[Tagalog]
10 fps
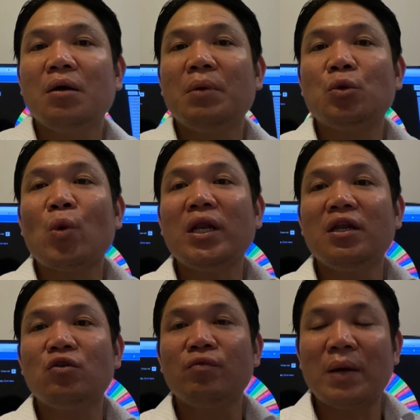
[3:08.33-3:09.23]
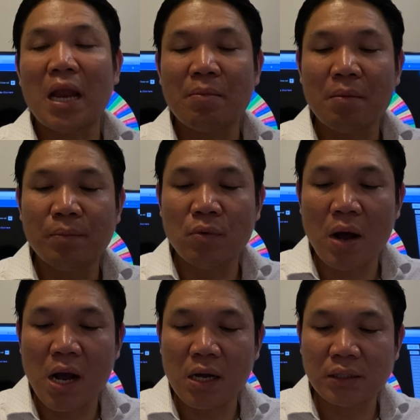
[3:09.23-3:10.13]
But 22 pa lamang
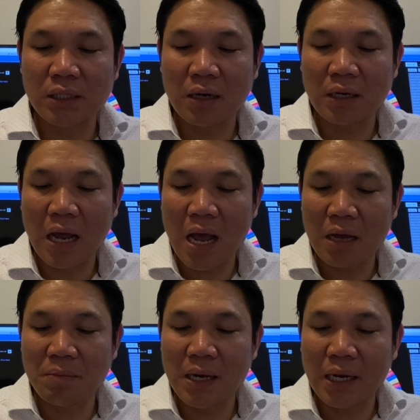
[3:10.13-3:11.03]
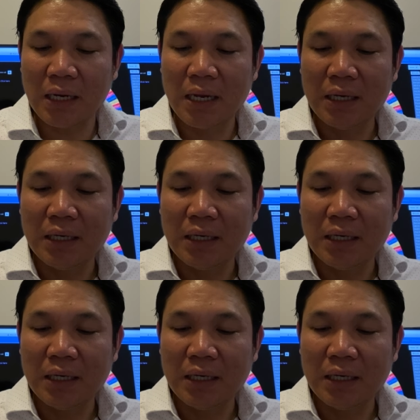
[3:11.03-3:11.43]
po ang siyang nakakabalik.